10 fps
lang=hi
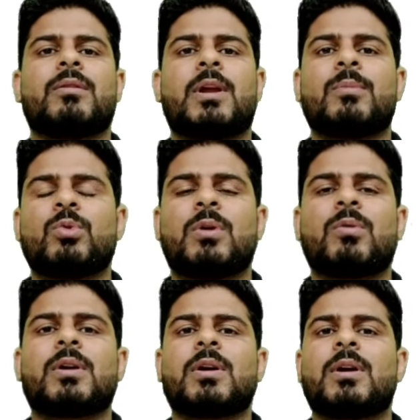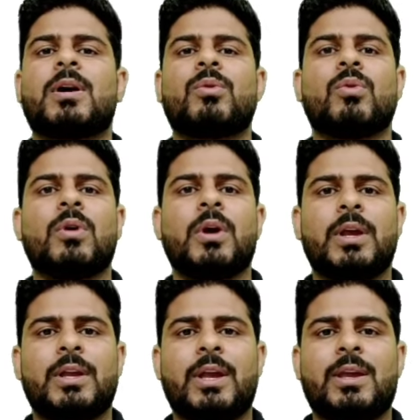नाम सुना होगा कंगारू
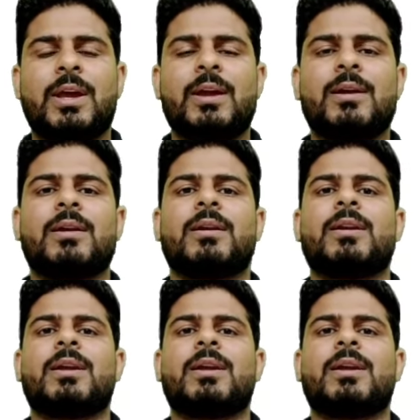ये क्या एक